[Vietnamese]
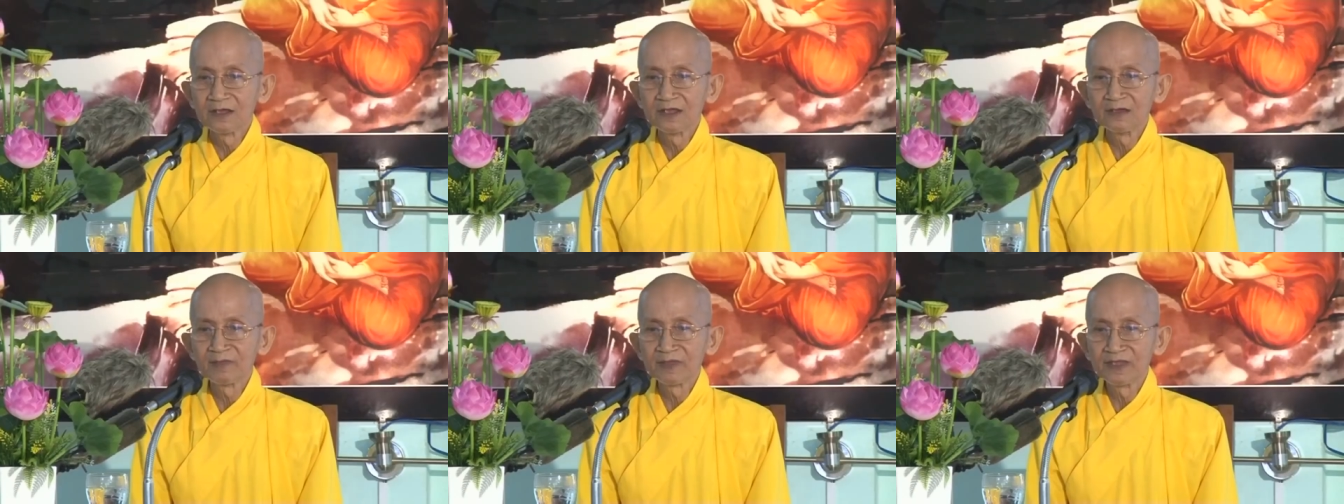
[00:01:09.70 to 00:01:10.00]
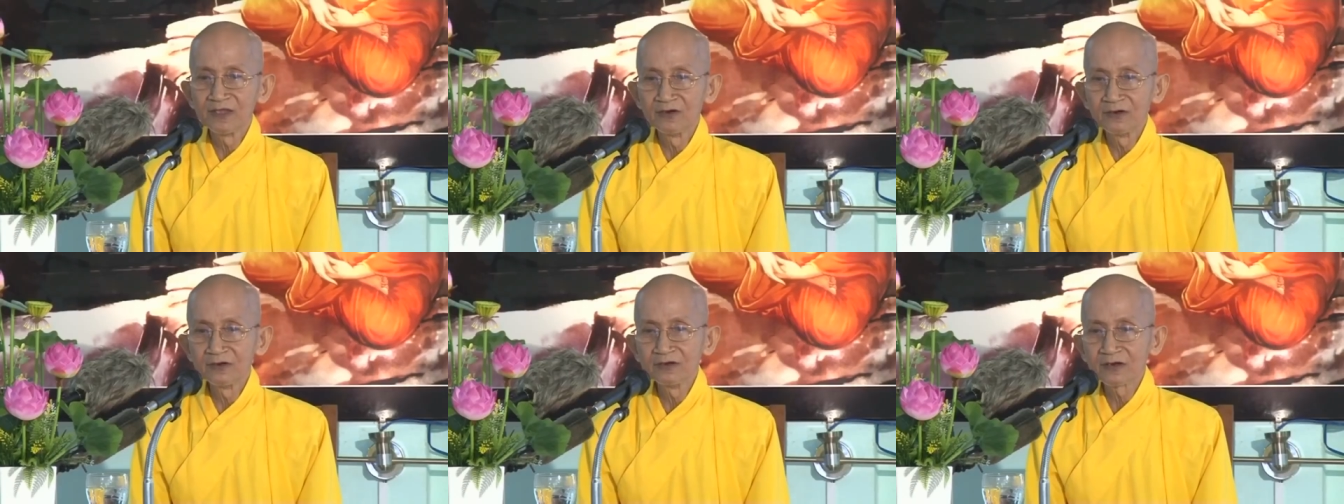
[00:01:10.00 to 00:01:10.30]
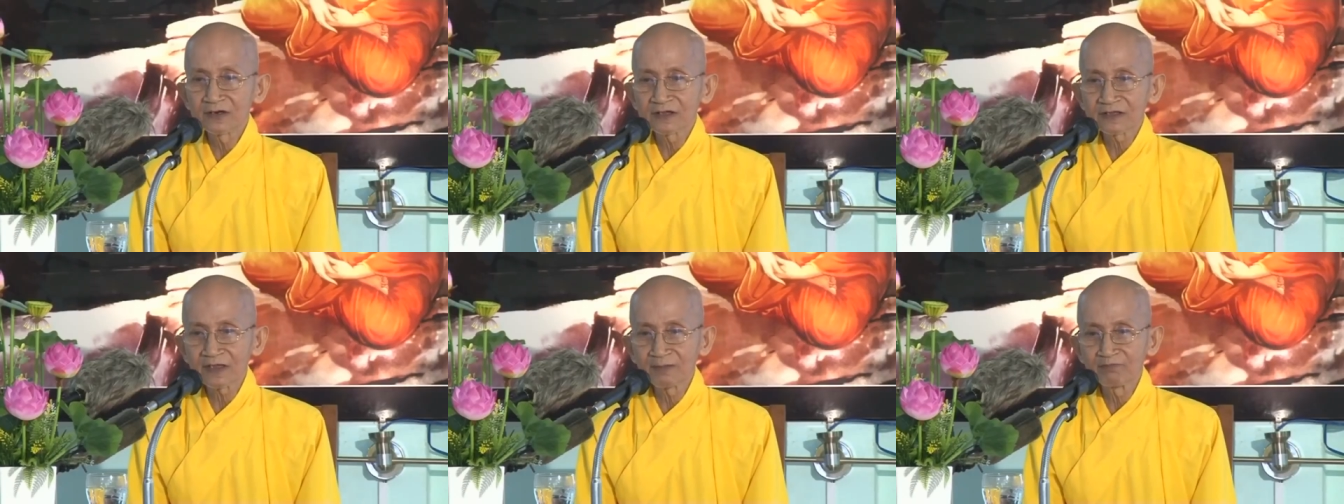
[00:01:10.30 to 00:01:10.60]
khi mà
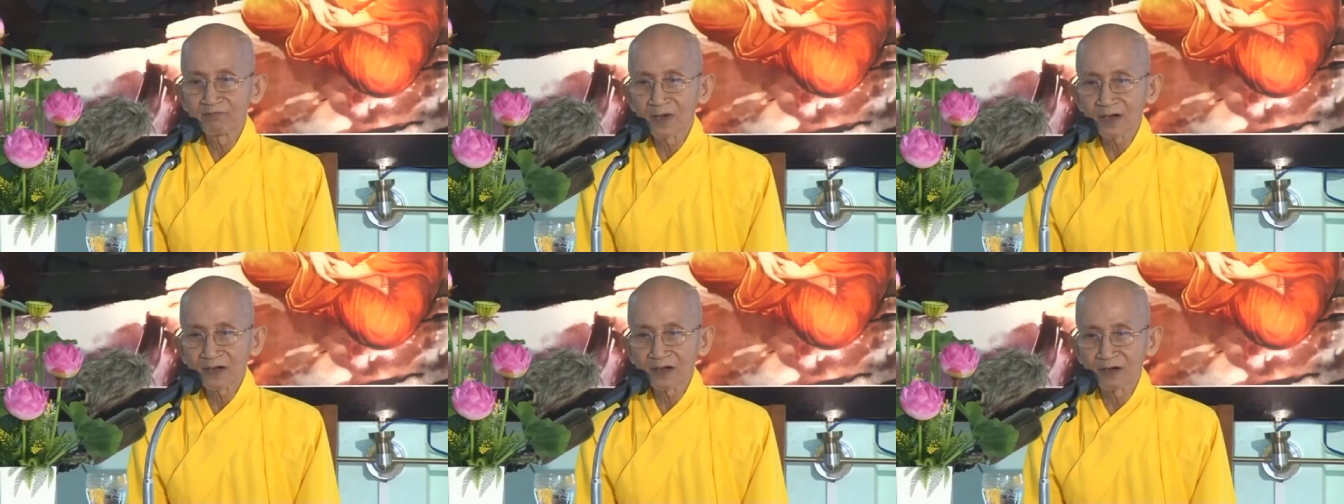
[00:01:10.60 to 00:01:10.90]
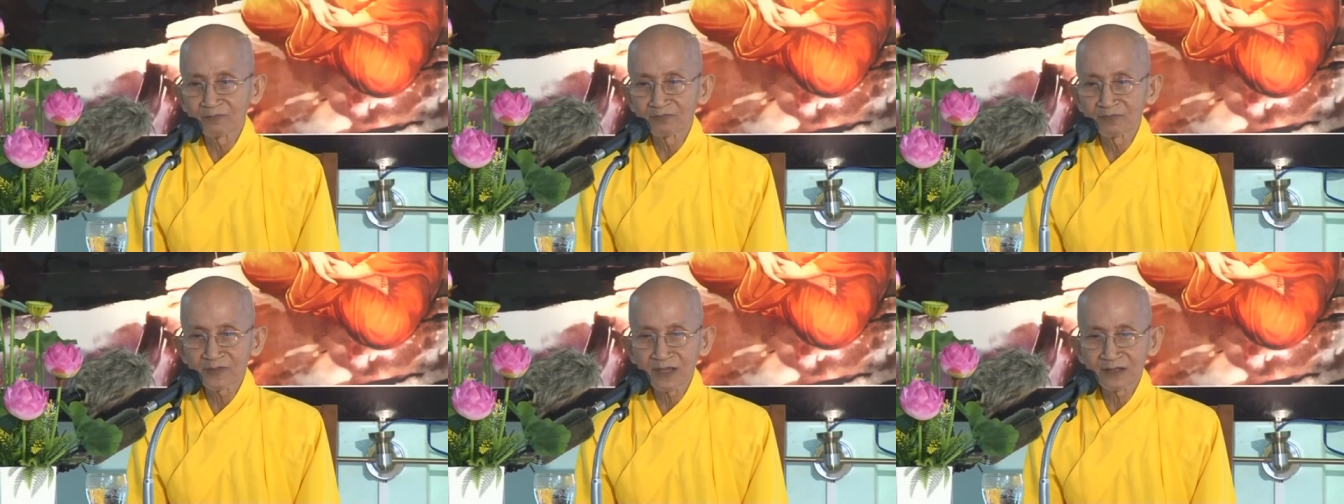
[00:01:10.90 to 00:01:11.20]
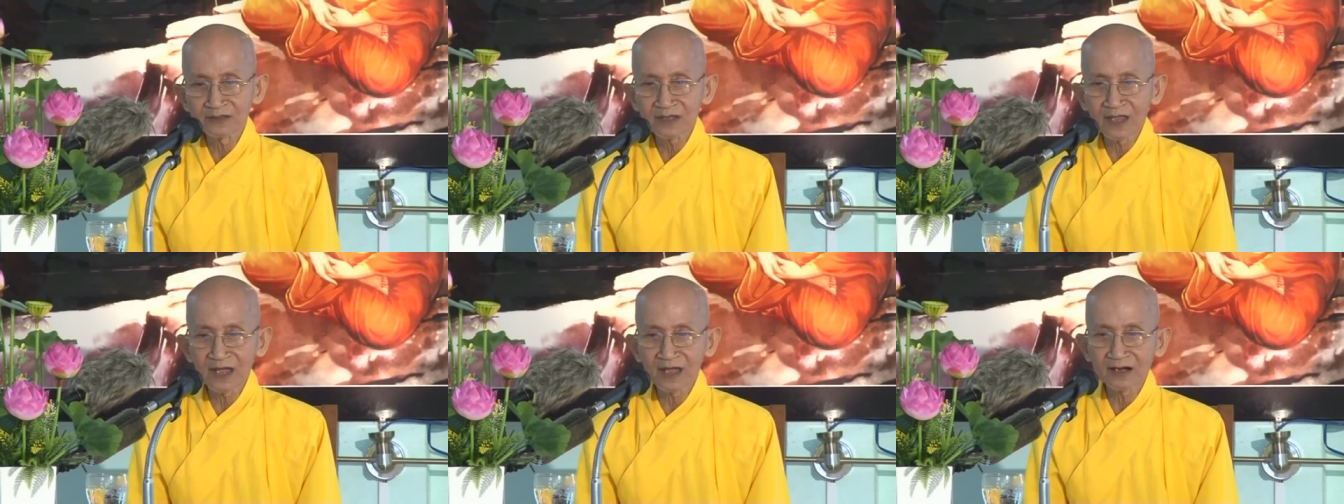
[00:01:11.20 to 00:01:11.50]
giữ được cái tâm bất động
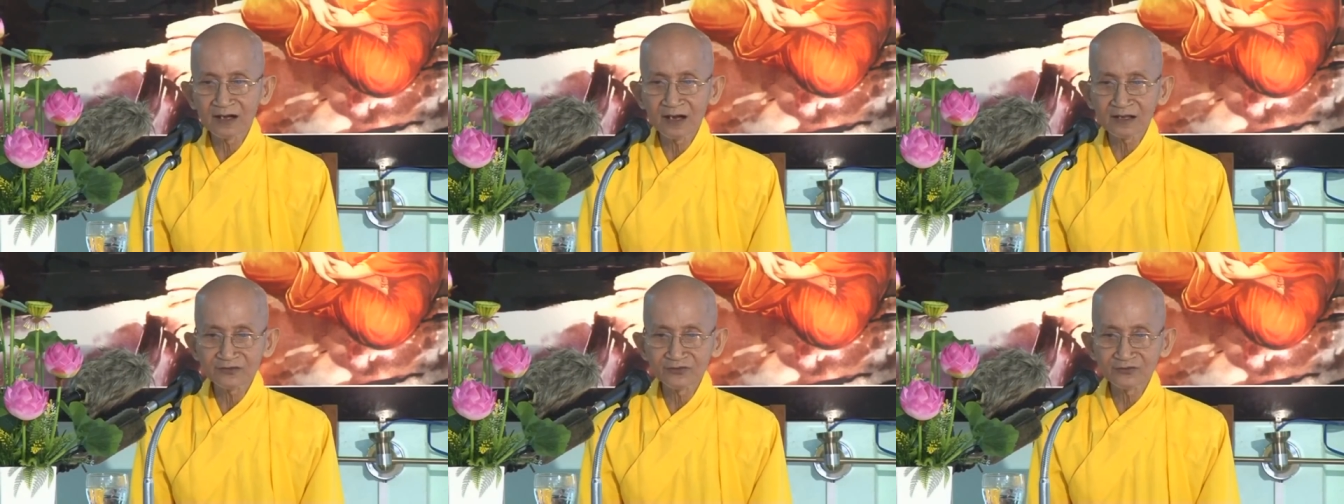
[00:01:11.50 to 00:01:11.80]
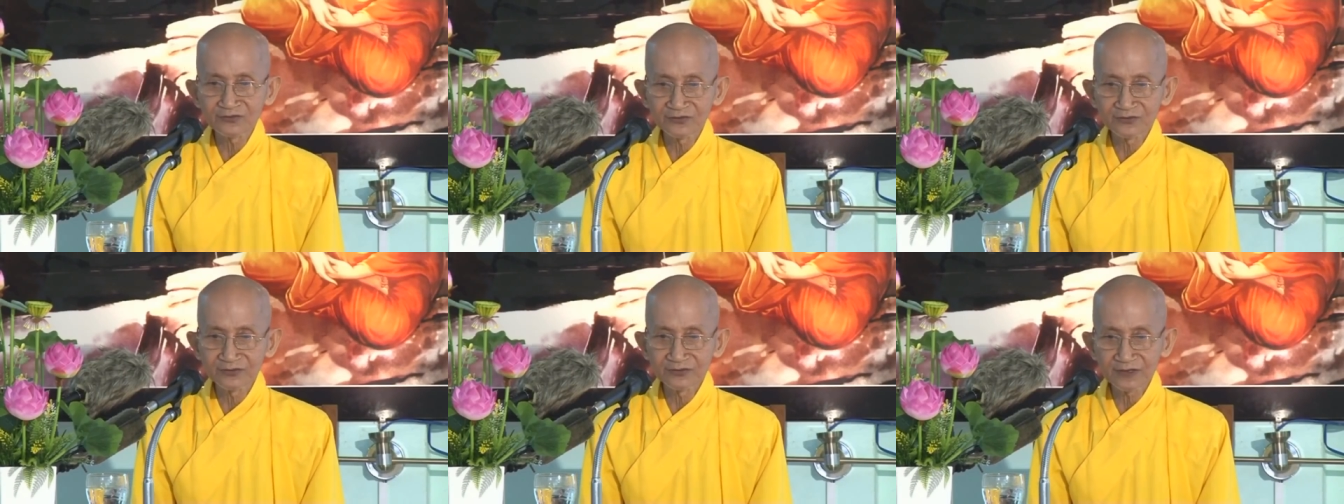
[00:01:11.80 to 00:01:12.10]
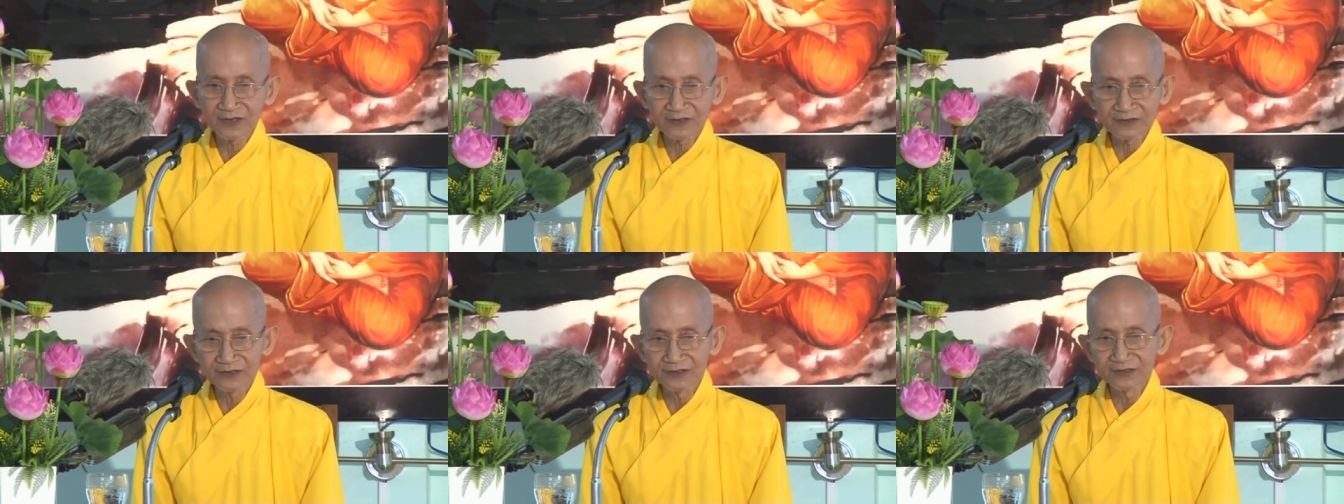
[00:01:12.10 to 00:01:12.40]
thanh thản là cái
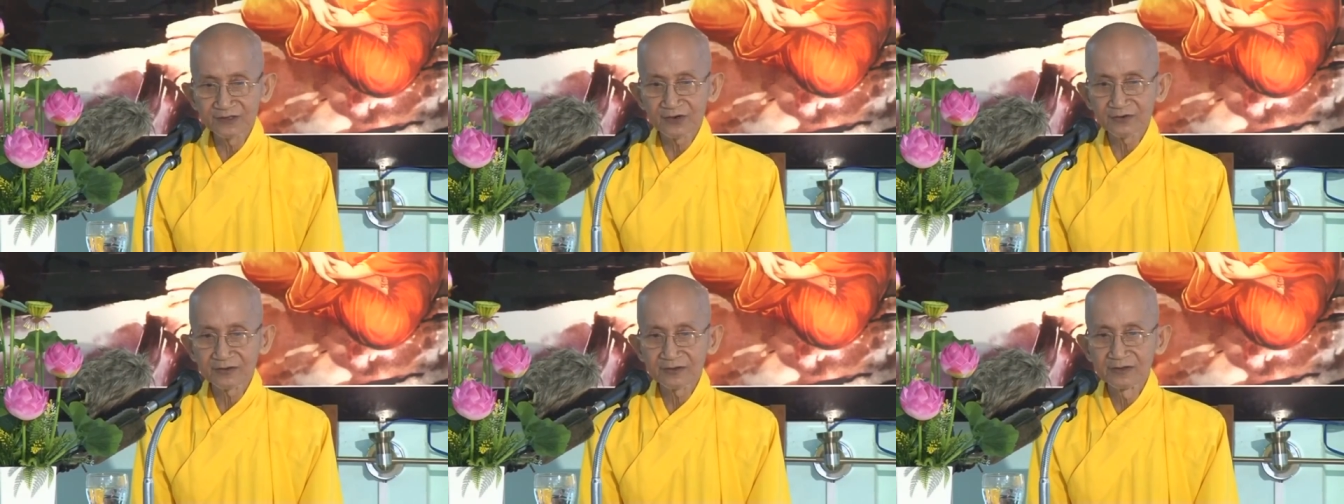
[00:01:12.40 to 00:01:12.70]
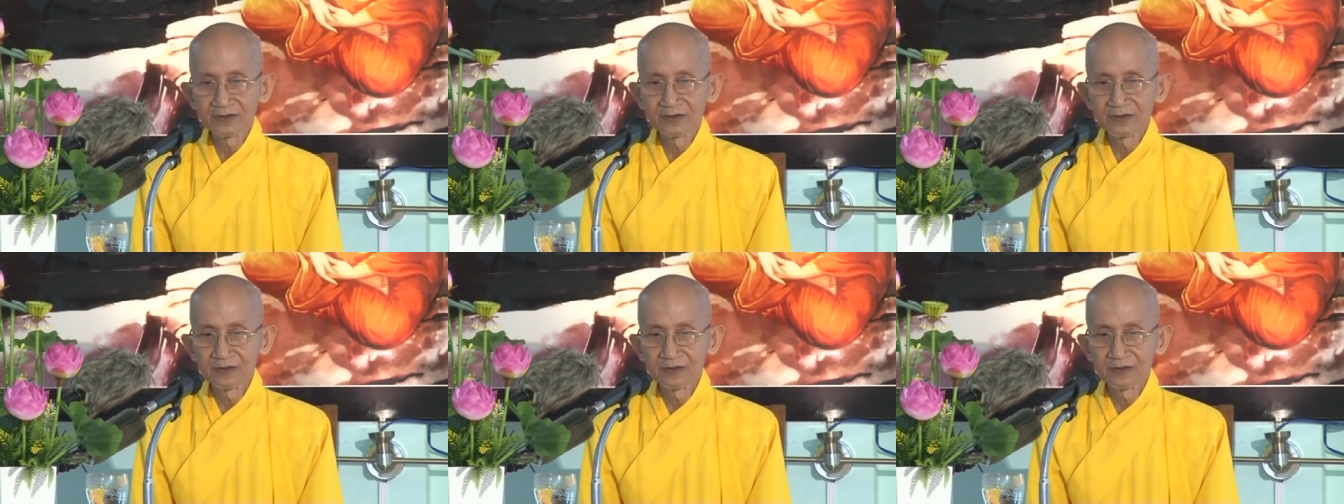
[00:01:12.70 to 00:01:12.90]
sự tác ý rồi